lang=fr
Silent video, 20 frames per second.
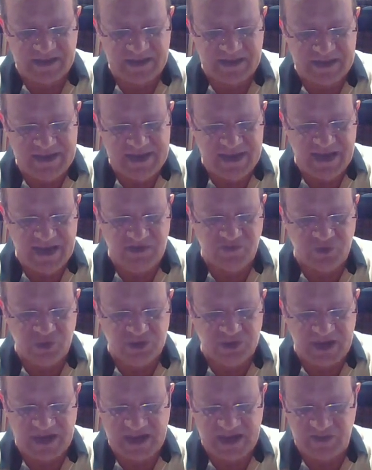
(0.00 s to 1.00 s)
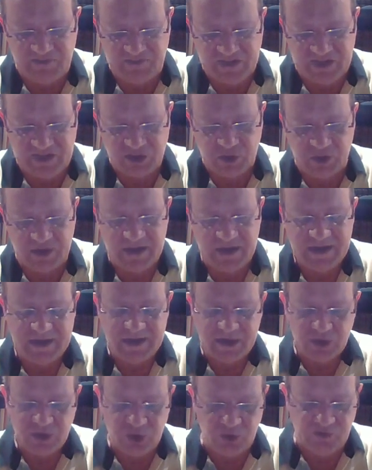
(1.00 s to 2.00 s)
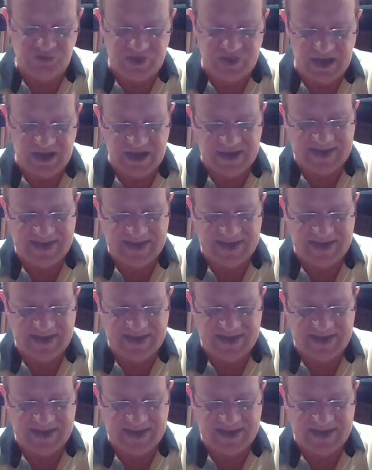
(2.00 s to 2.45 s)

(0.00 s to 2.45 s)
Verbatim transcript: nevona, la fille devient